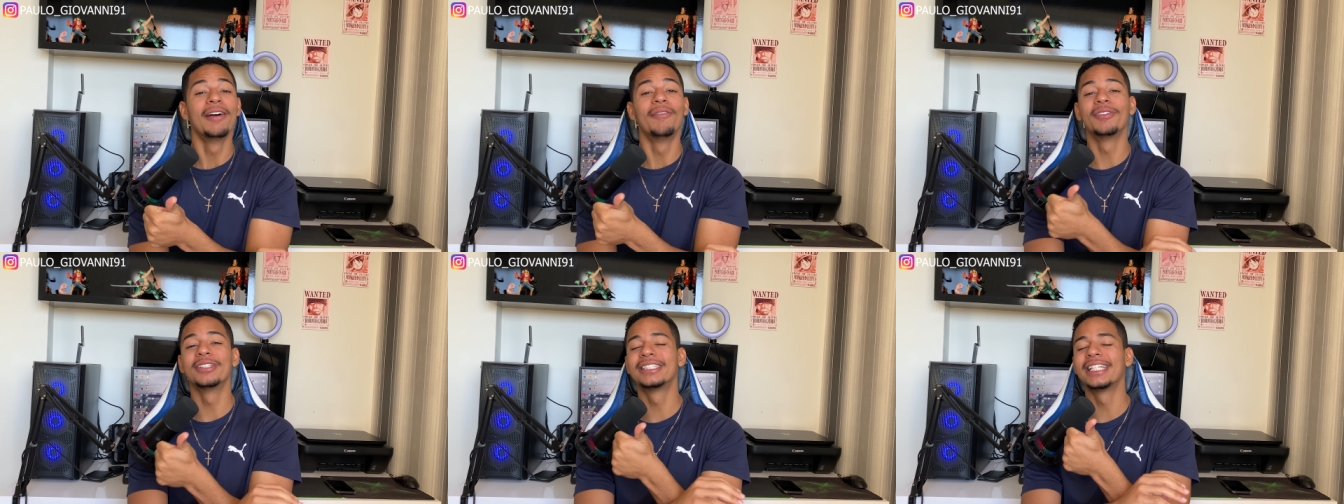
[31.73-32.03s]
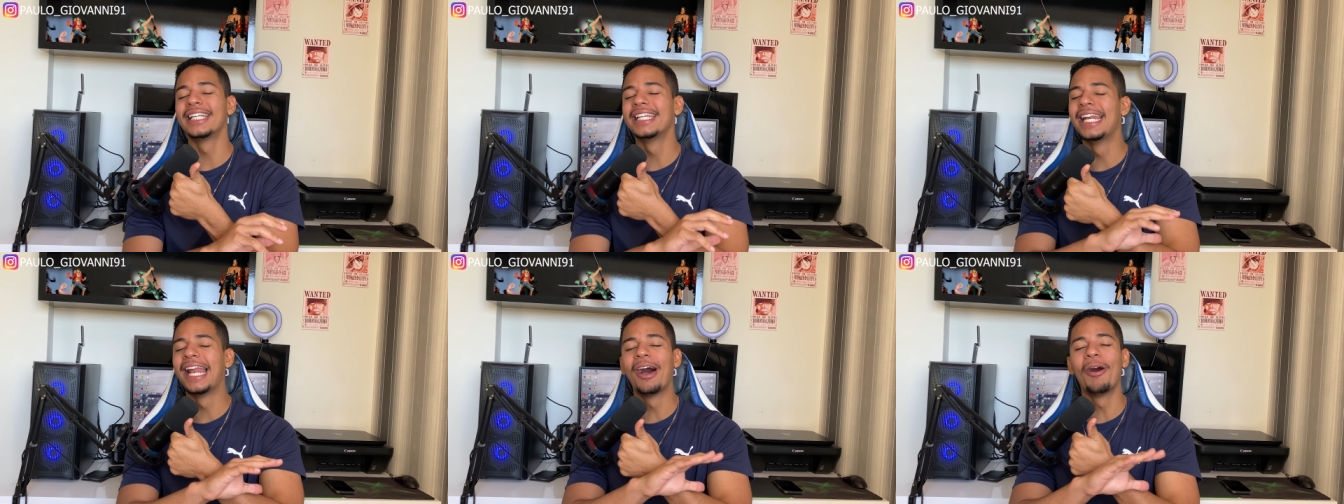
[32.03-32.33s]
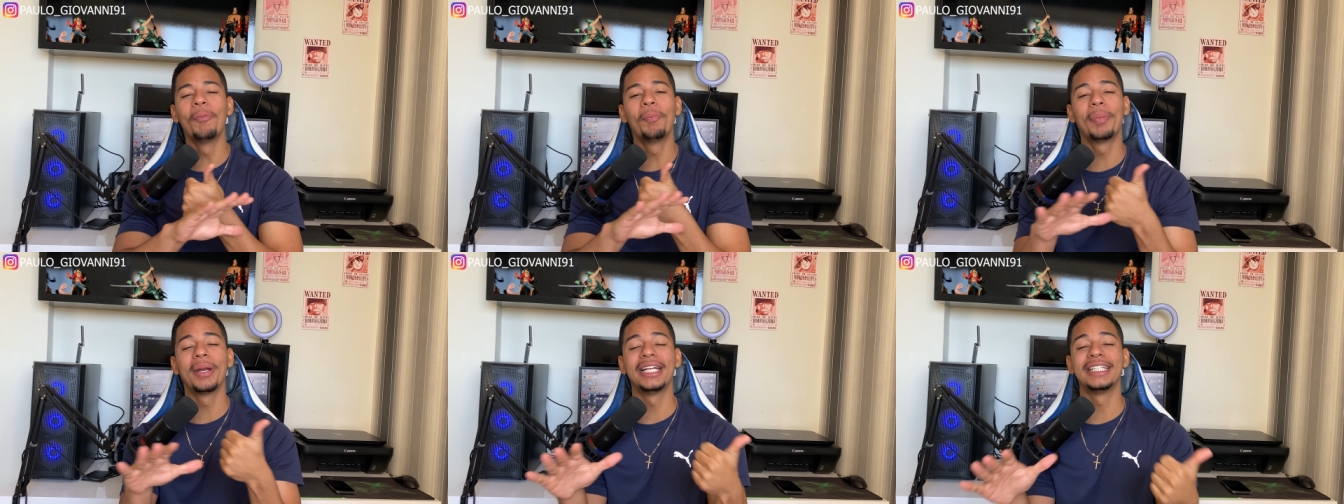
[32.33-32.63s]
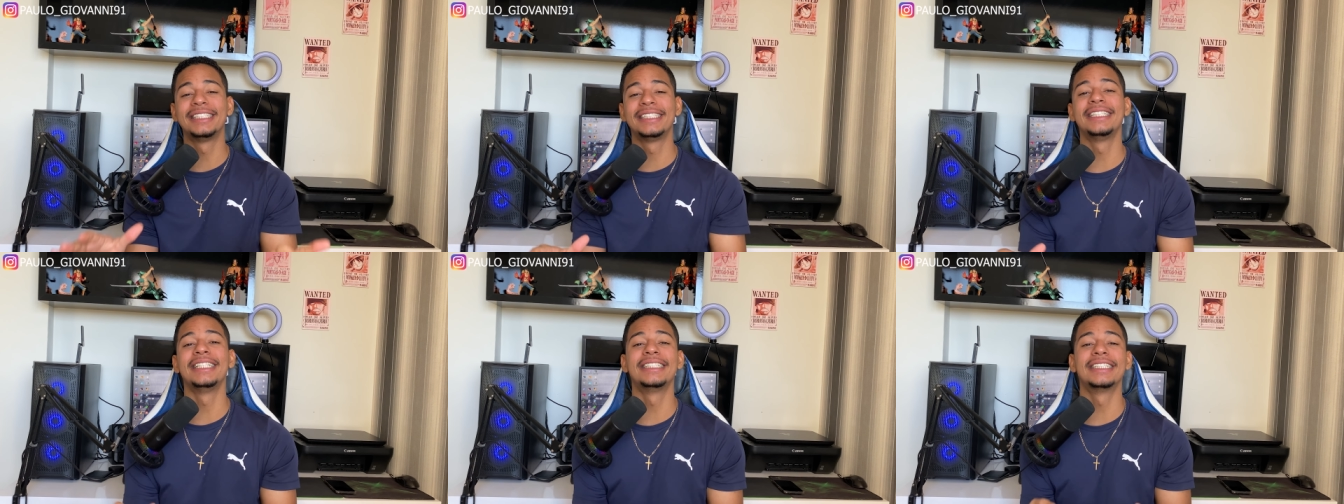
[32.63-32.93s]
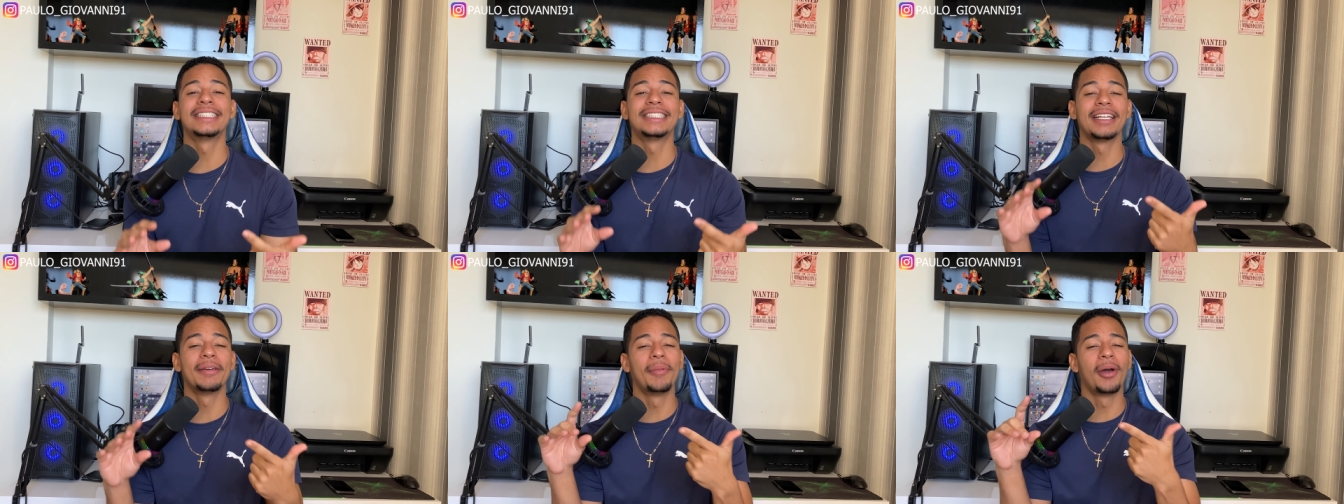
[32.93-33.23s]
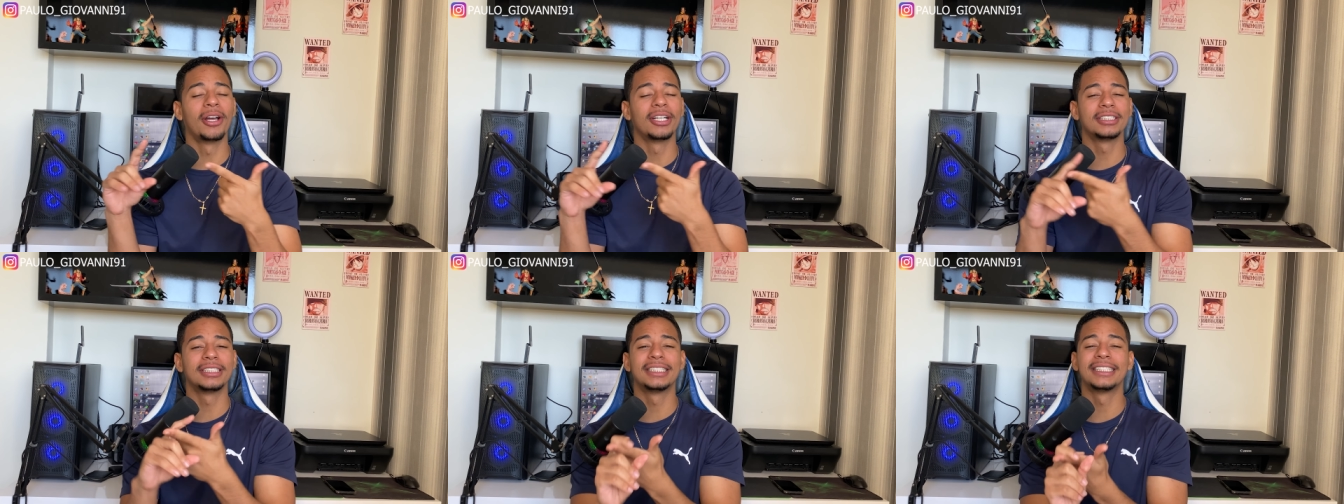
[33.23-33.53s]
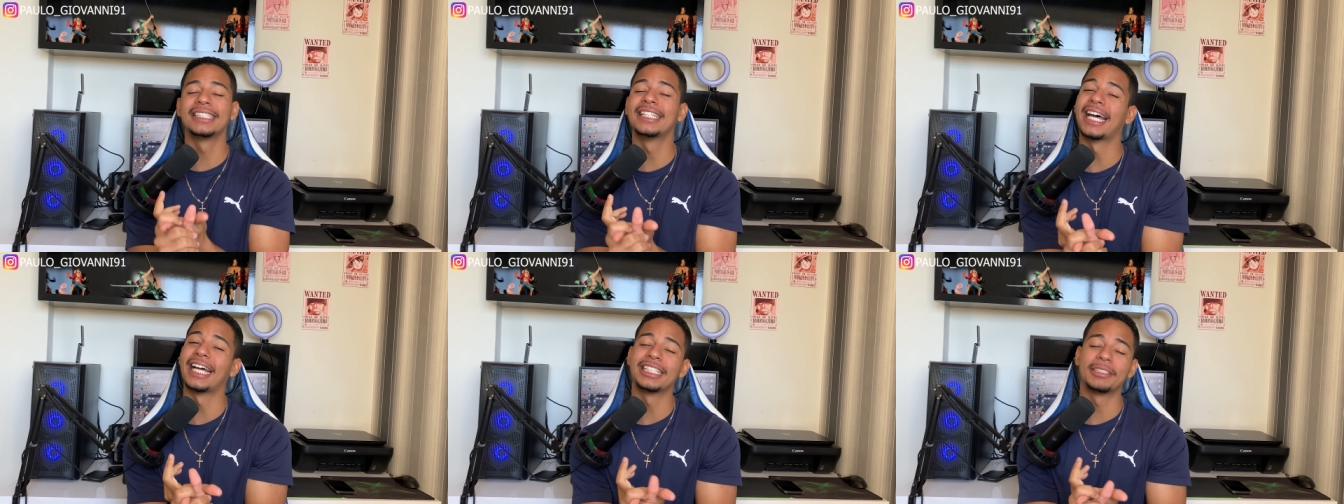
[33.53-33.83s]
Você não precisa ser maior
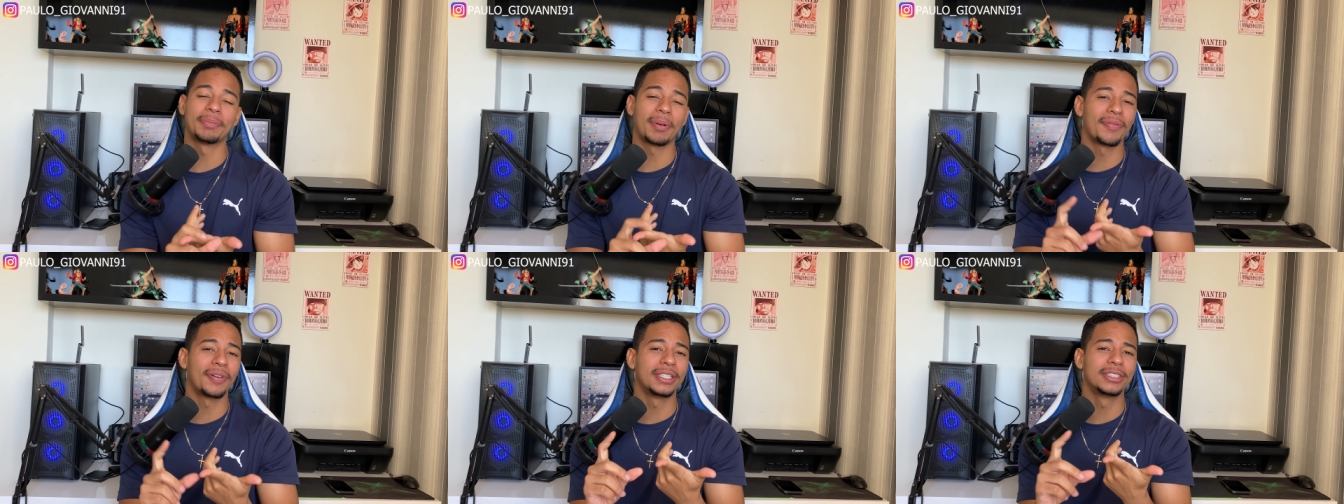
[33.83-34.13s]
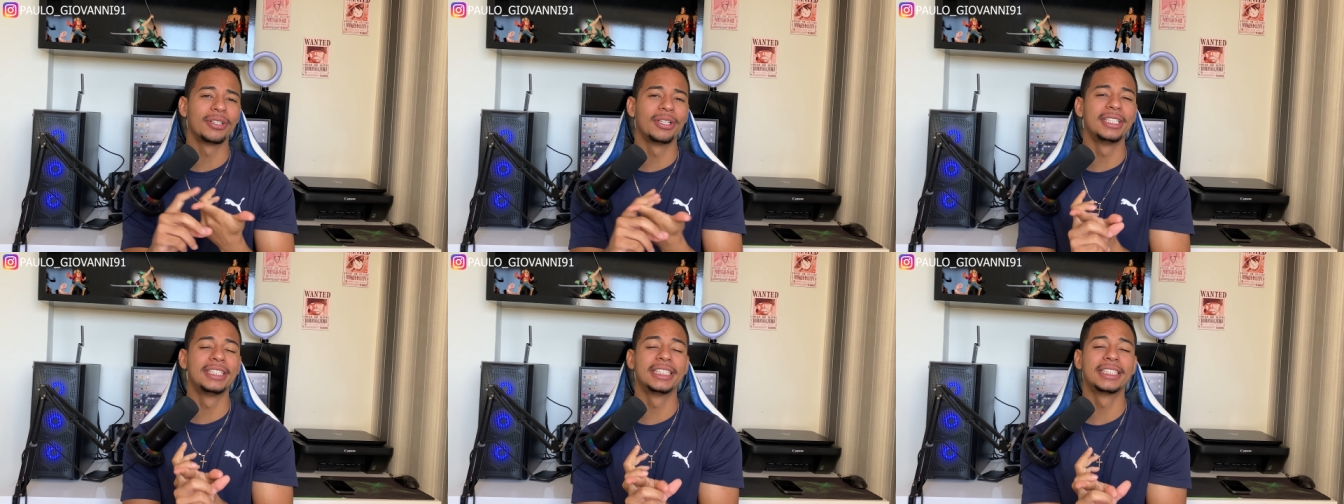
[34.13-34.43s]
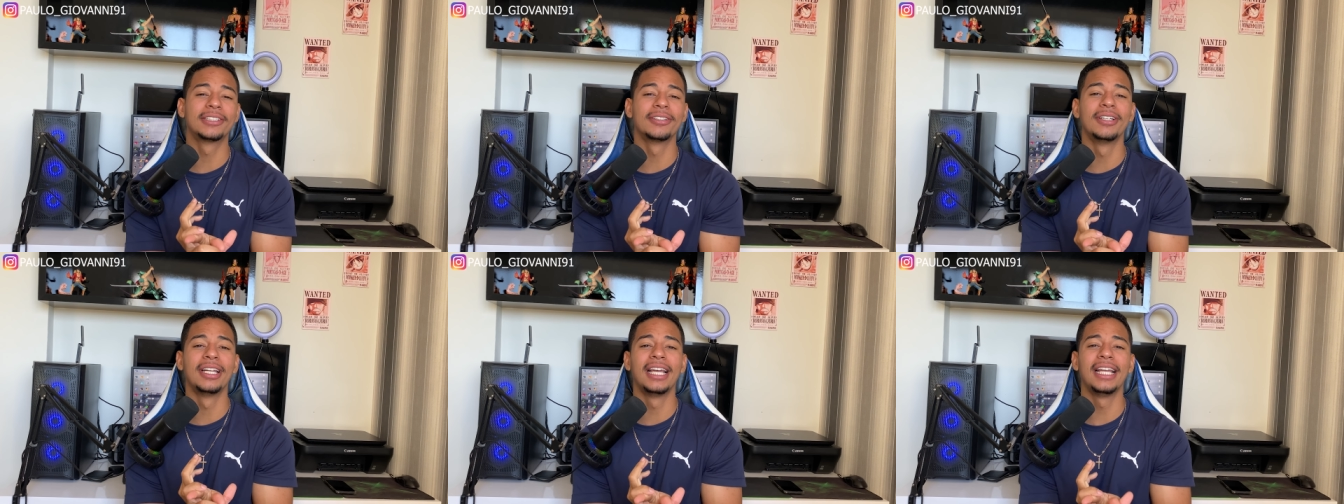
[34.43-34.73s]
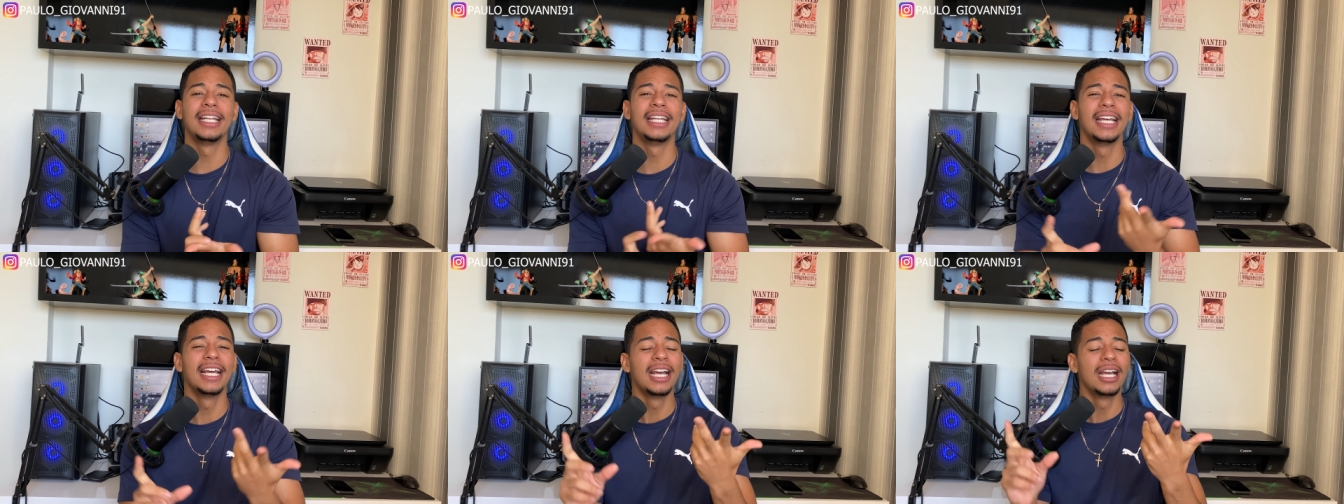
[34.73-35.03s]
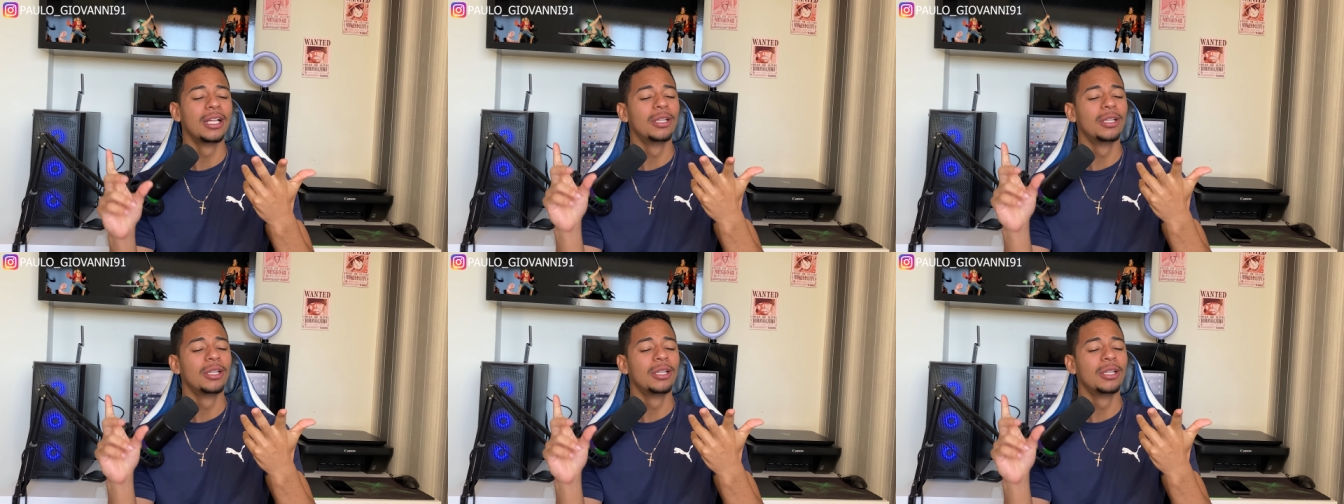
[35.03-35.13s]
de idade para fazer o registro nele.